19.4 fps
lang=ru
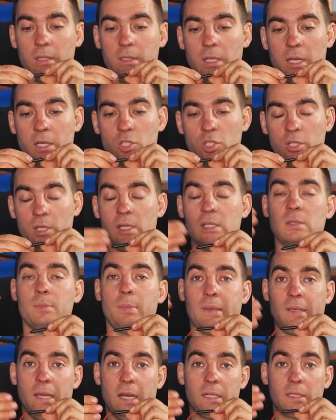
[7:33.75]
Также есть
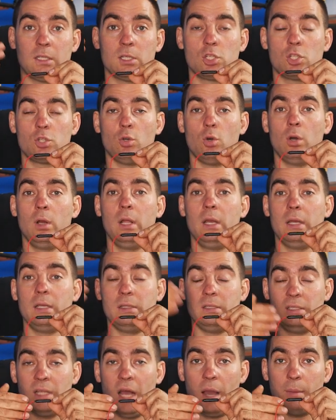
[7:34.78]
понятно, что
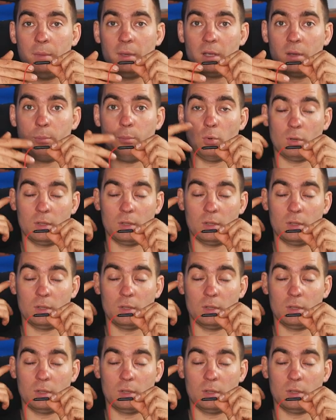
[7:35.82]
динамик